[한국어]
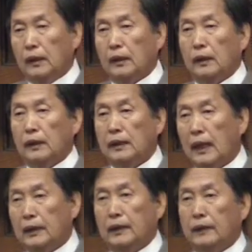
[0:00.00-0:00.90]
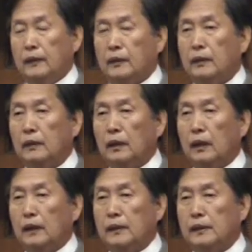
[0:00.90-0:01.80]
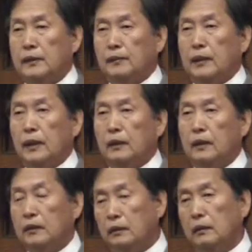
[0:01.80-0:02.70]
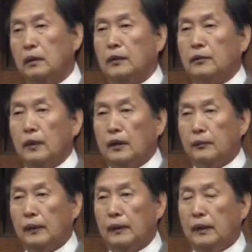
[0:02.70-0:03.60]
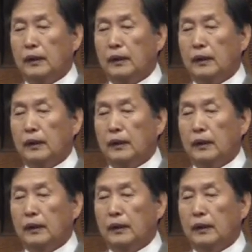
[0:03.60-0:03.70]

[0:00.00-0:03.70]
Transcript: 예, 양이 거기가 있었습니다. 그걸 가지고 하나님 앞에